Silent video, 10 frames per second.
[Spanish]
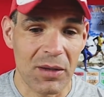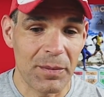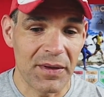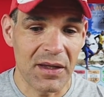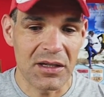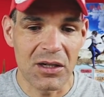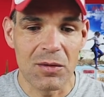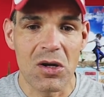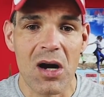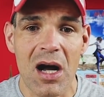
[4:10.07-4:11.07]
que empecé así
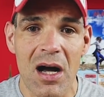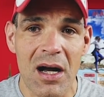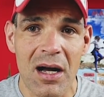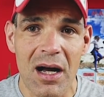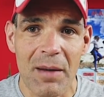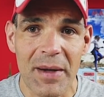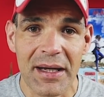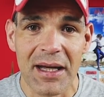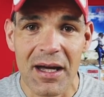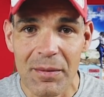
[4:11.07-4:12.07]
como a,
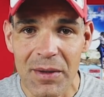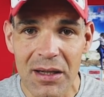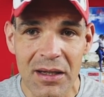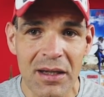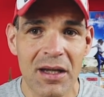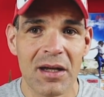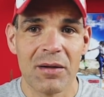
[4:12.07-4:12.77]
marearme,